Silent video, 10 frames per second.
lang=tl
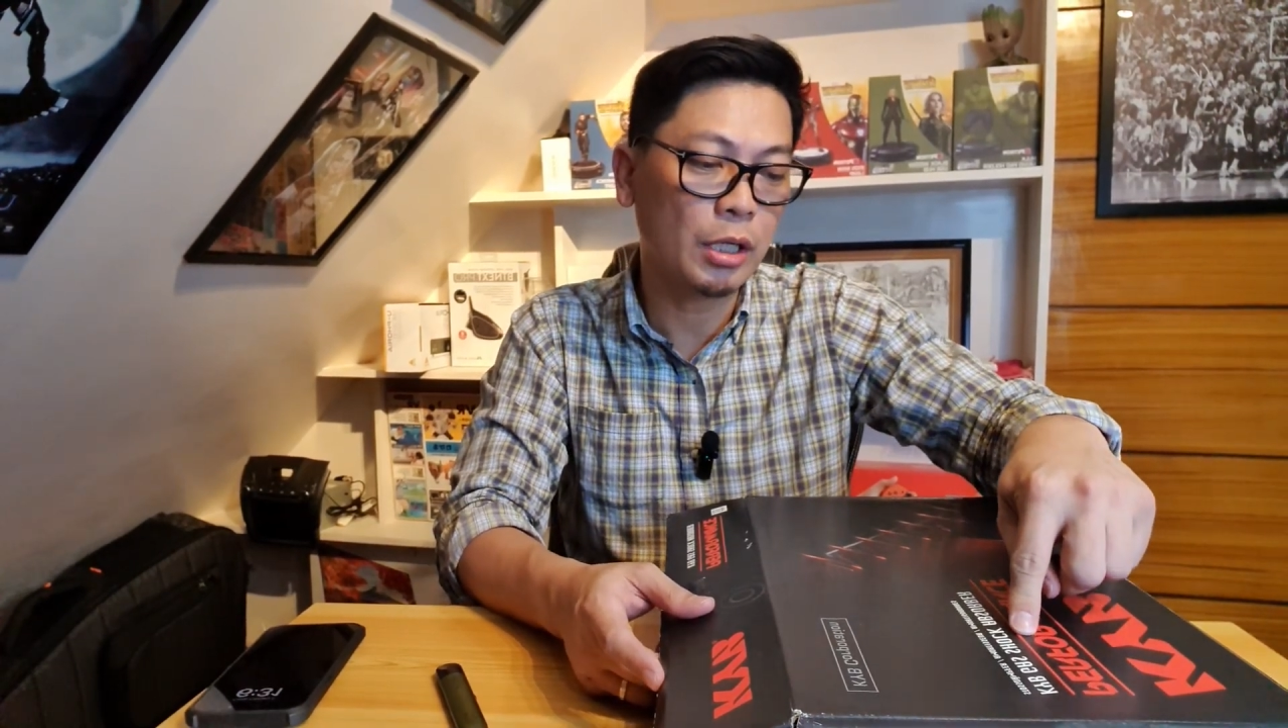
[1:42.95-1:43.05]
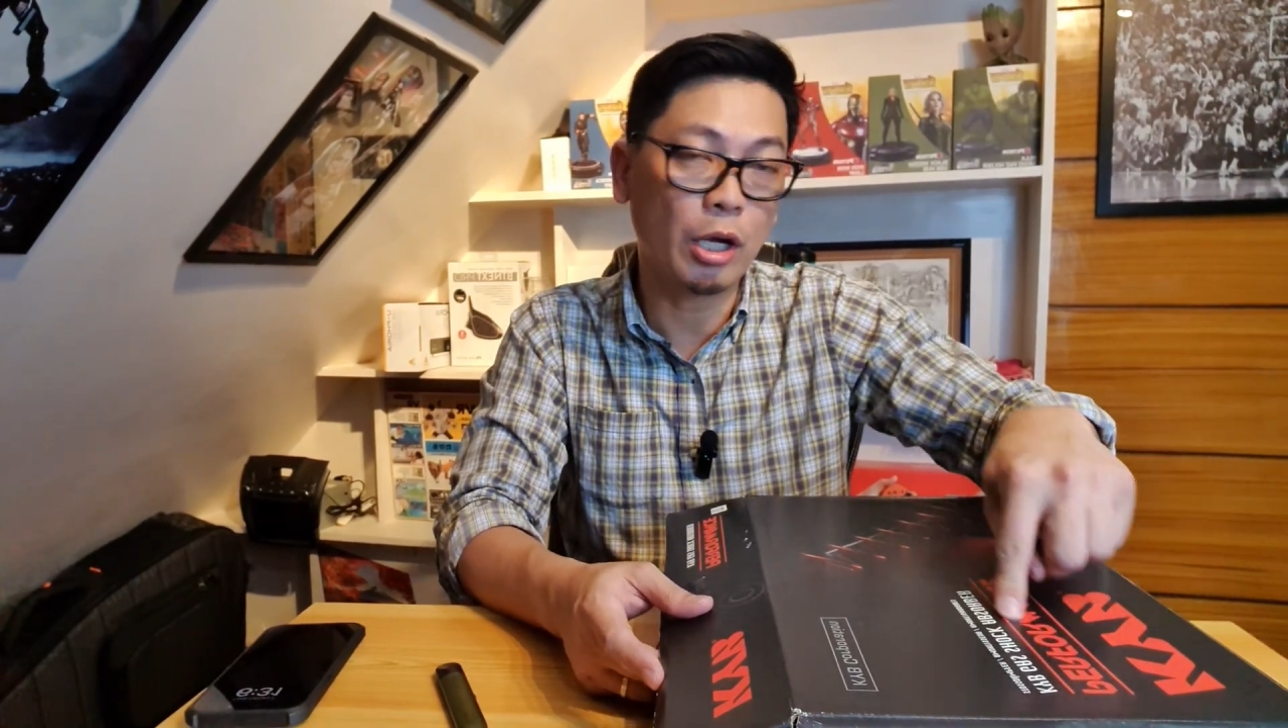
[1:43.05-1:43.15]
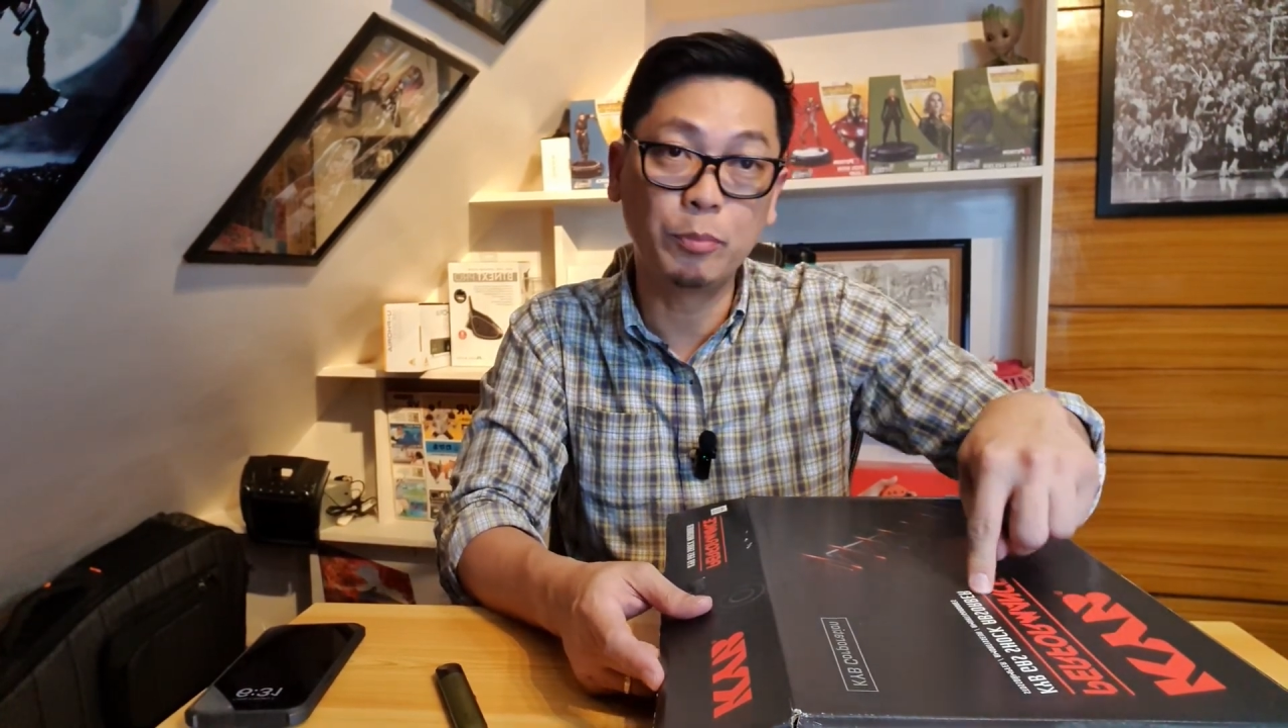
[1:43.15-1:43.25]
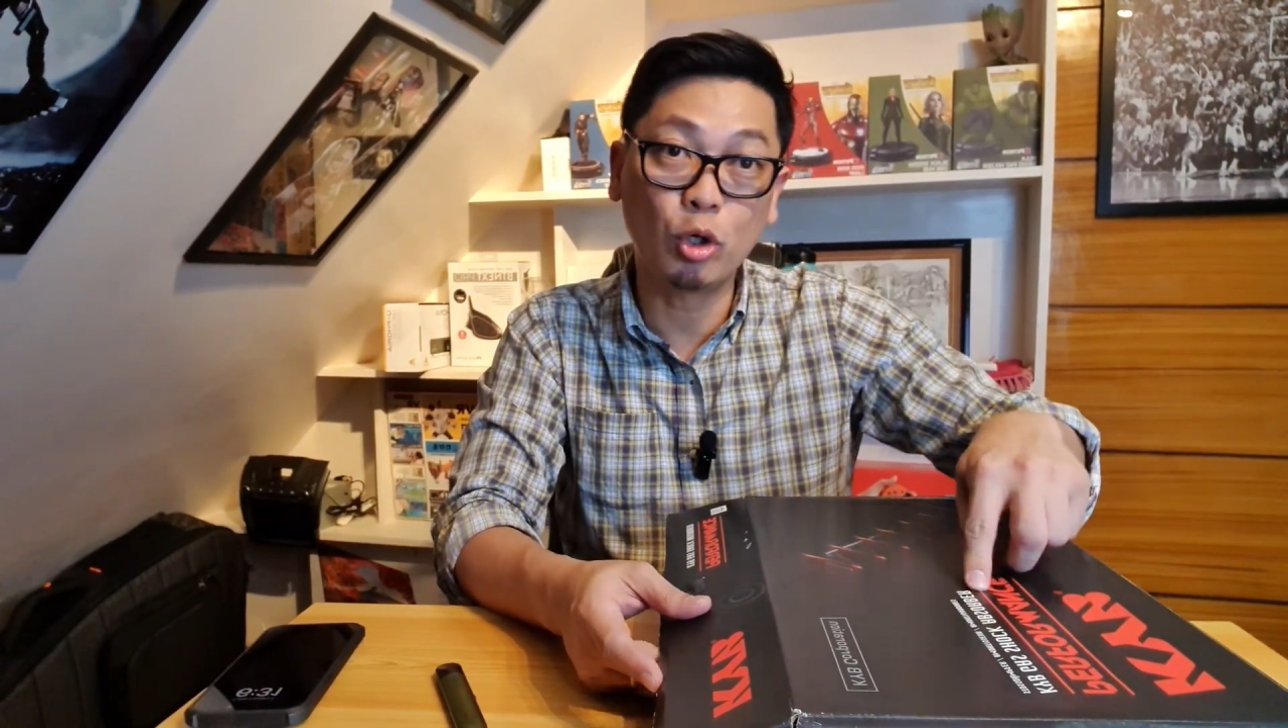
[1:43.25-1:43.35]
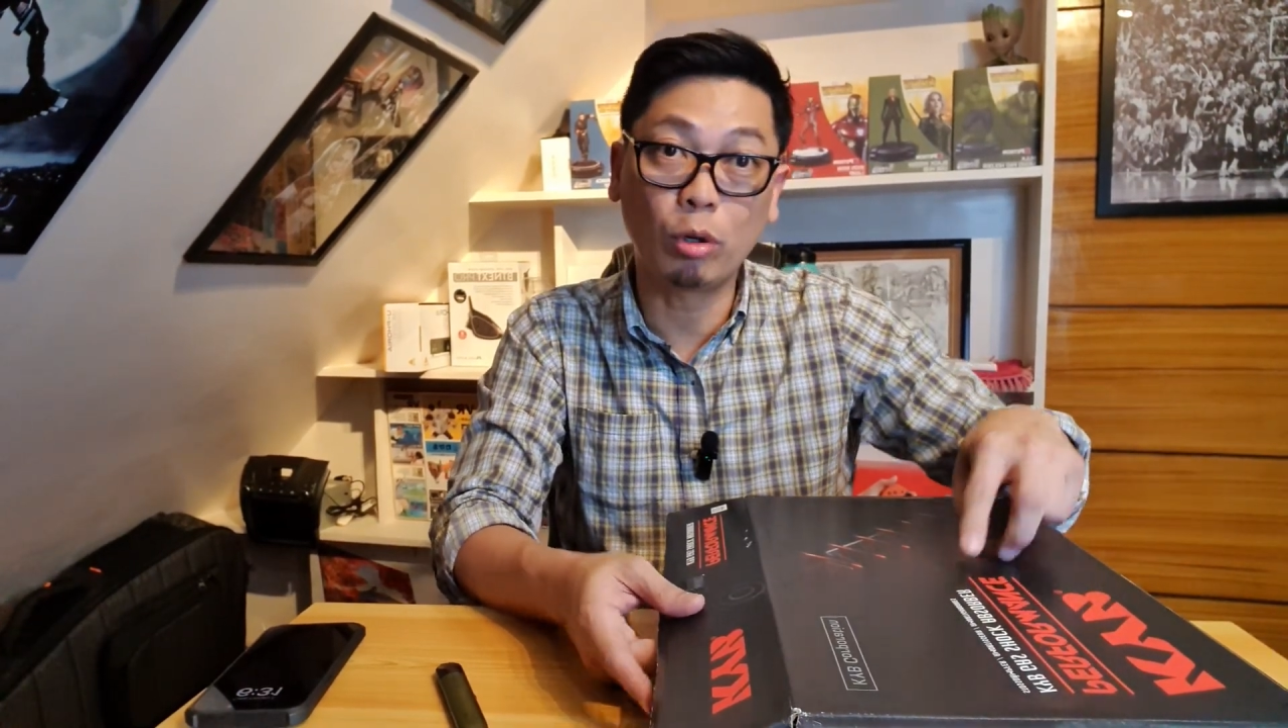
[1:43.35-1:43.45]

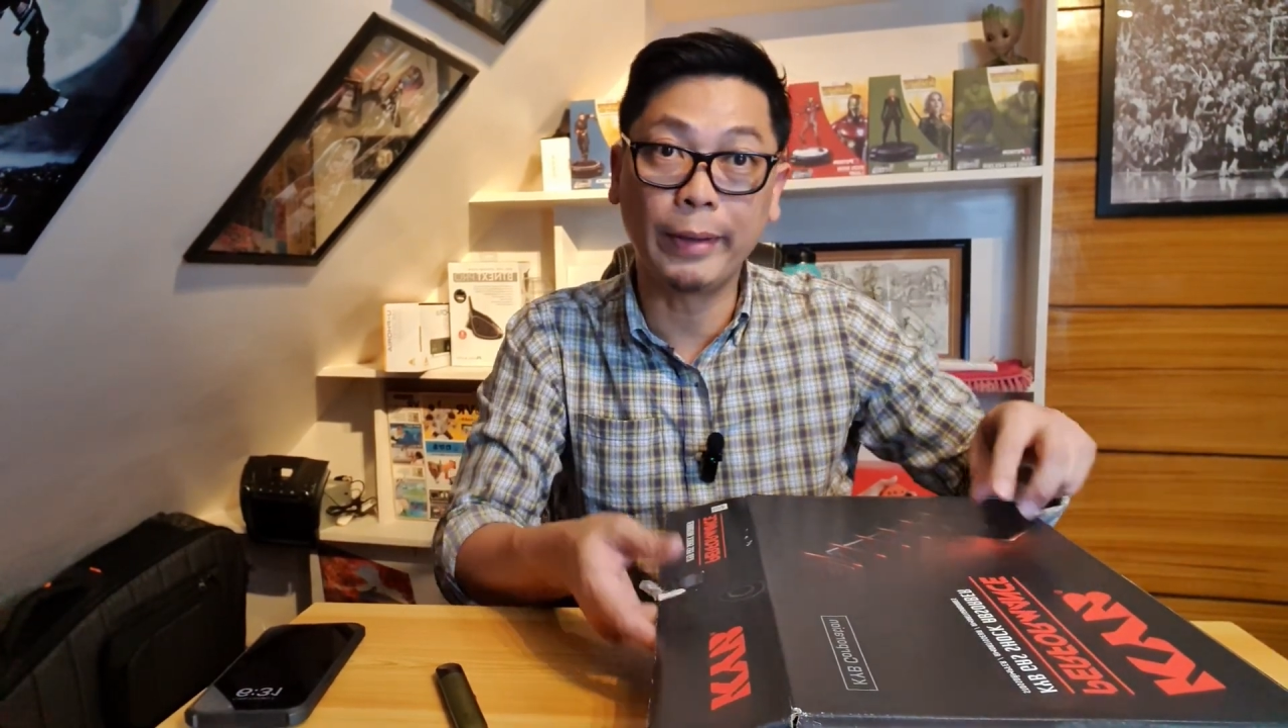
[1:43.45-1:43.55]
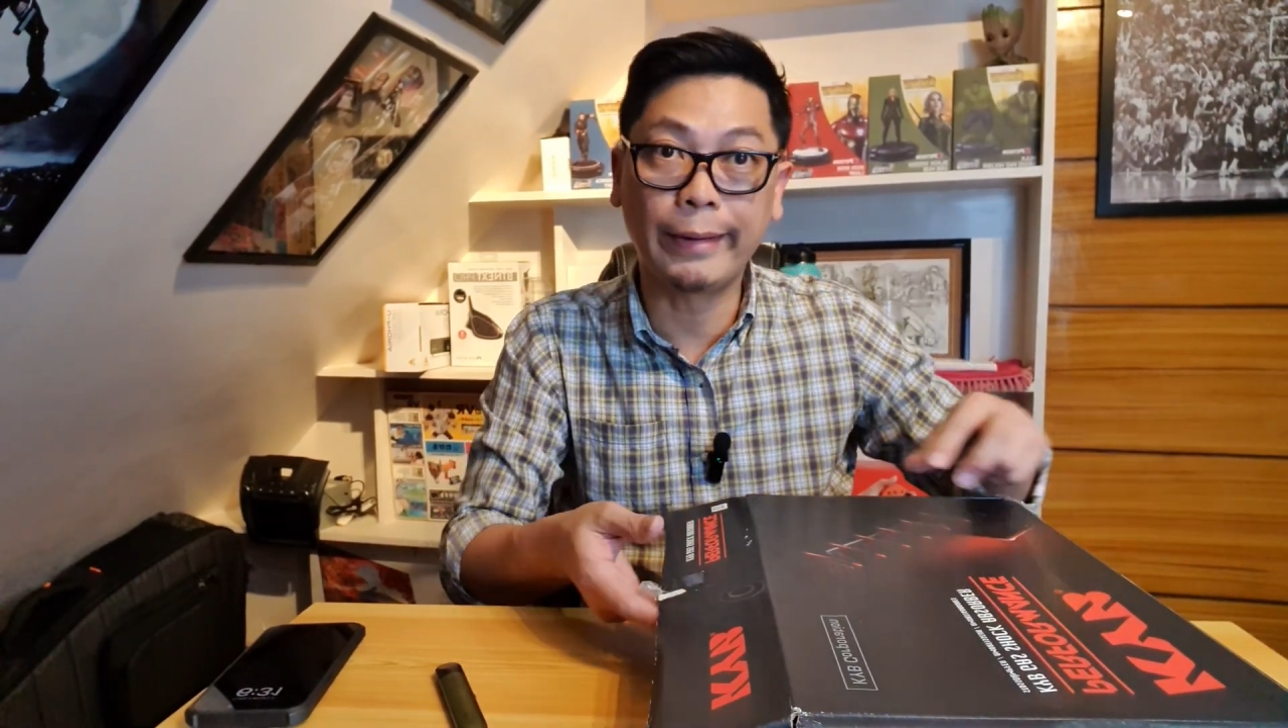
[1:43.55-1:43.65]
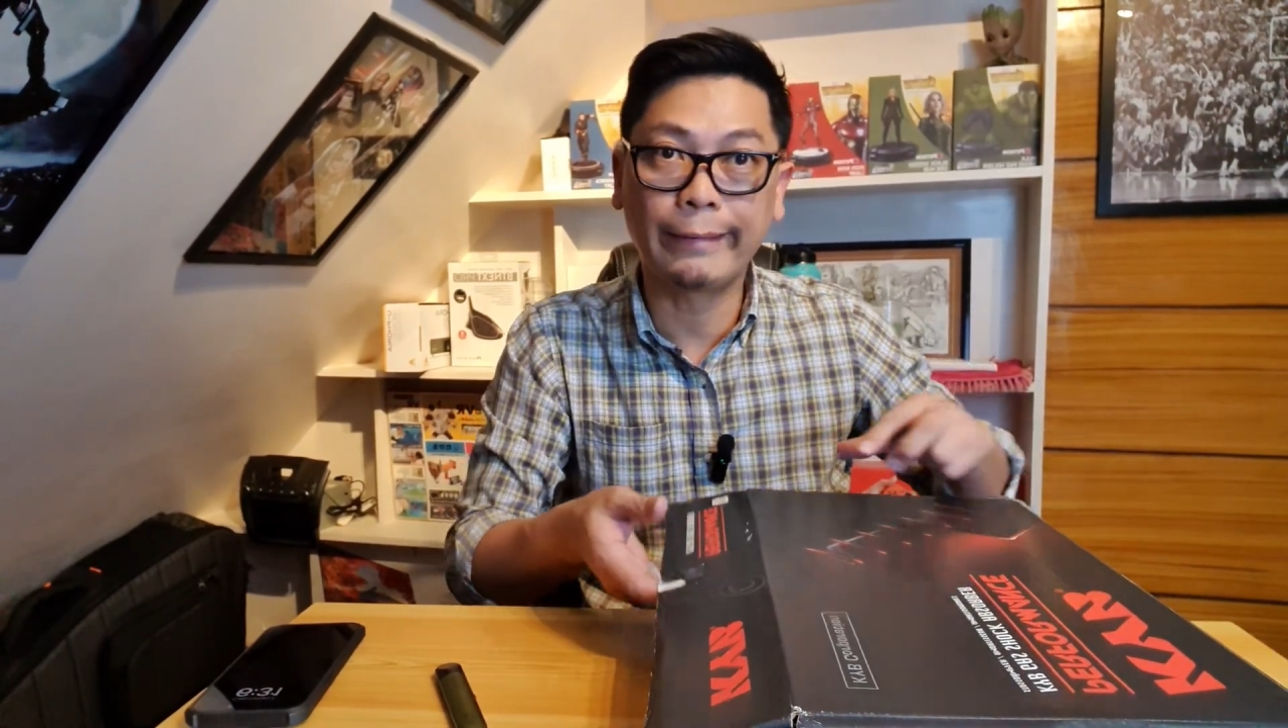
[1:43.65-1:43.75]
Shock Absorber.